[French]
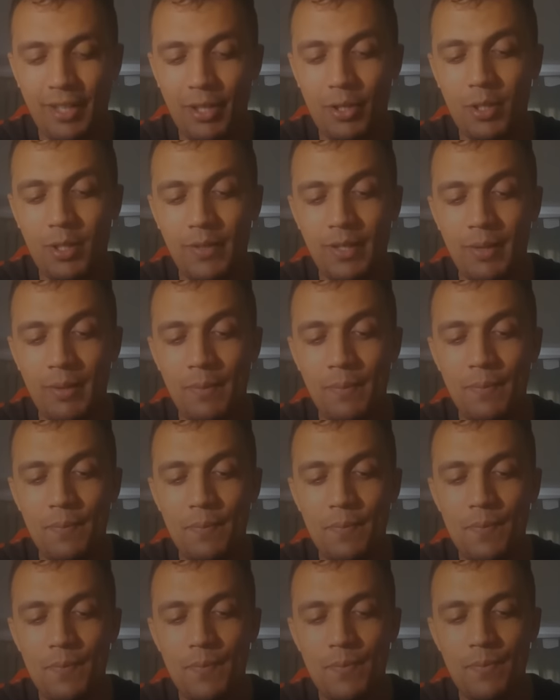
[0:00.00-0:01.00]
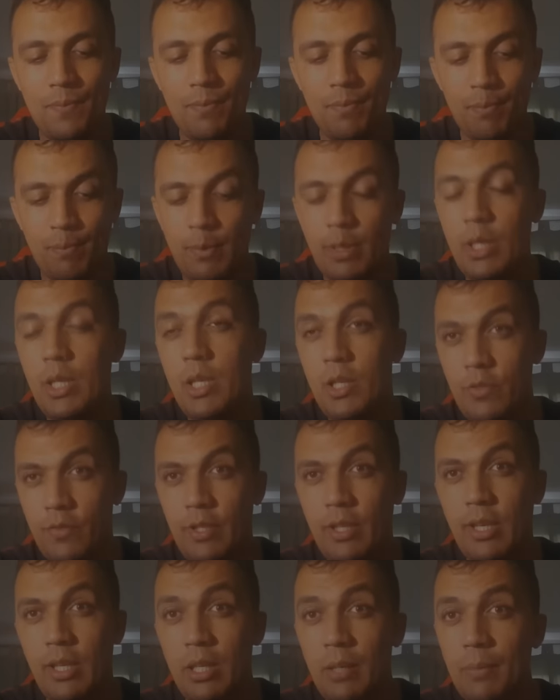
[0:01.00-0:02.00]
très Mais ne
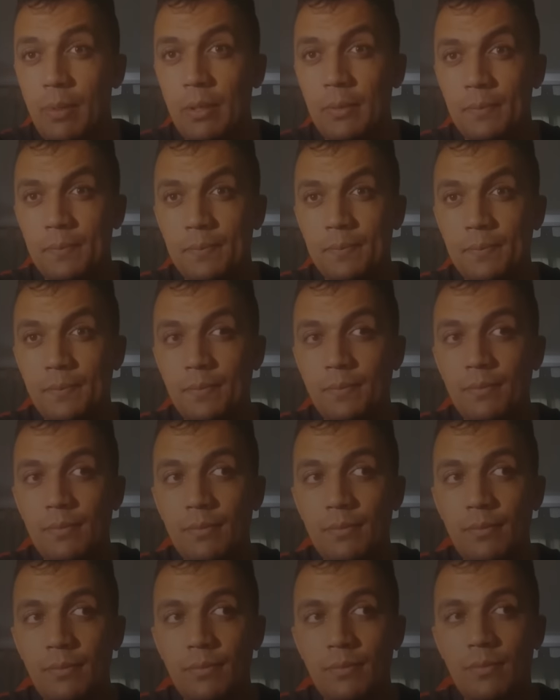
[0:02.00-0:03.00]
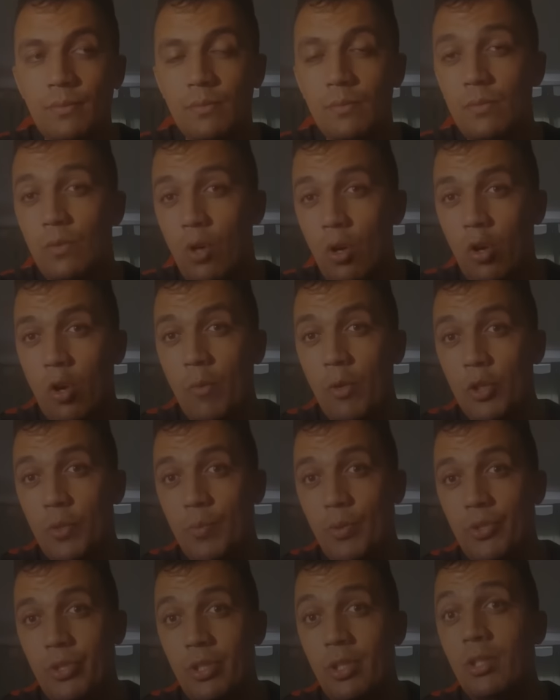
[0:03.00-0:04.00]
vous inquiétez pas. On commence
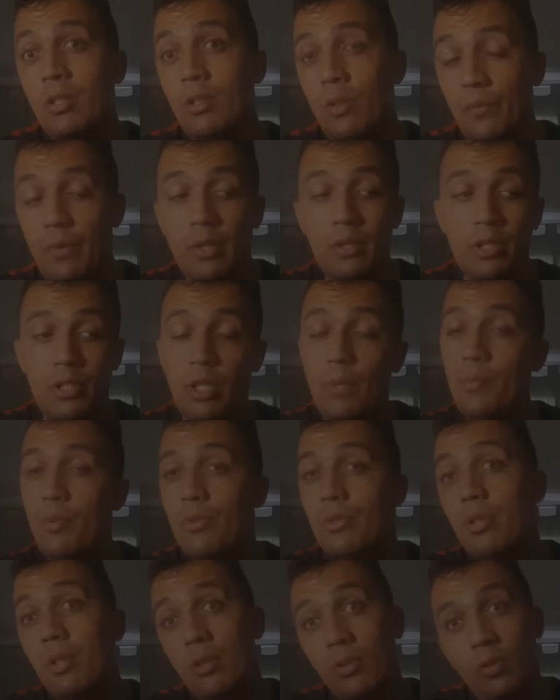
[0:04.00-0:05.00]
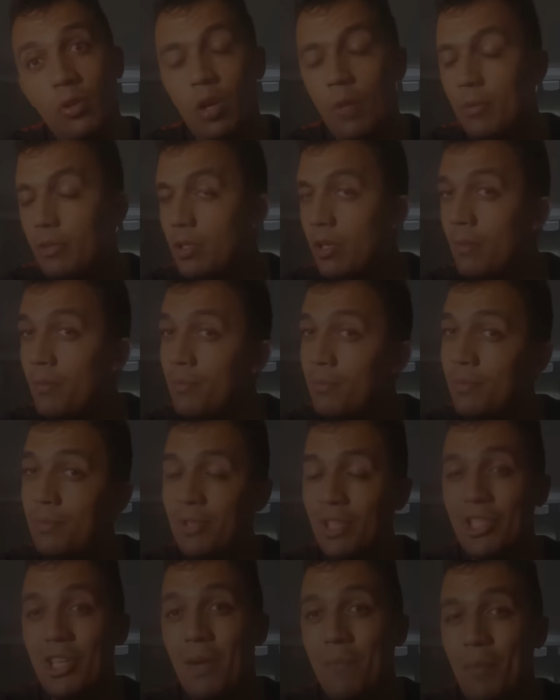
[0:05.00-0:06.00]
petit, enfin déjà petit, on commence comme
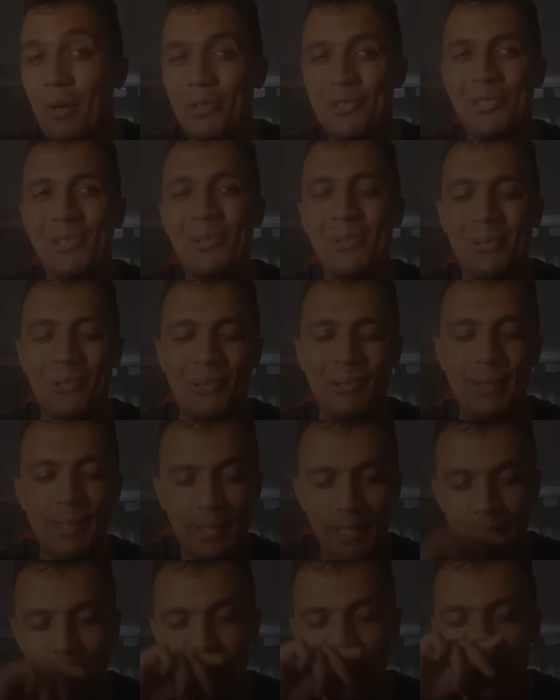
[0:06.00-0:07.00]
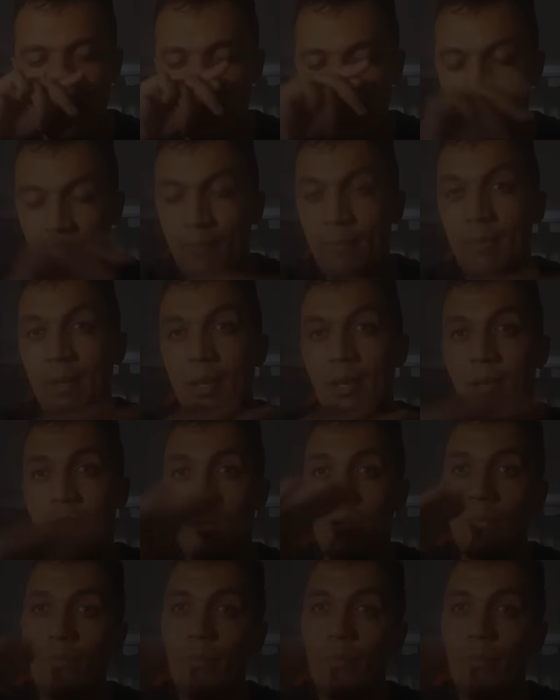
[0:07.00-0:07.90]
déjà par 100 euros, mais ne euh,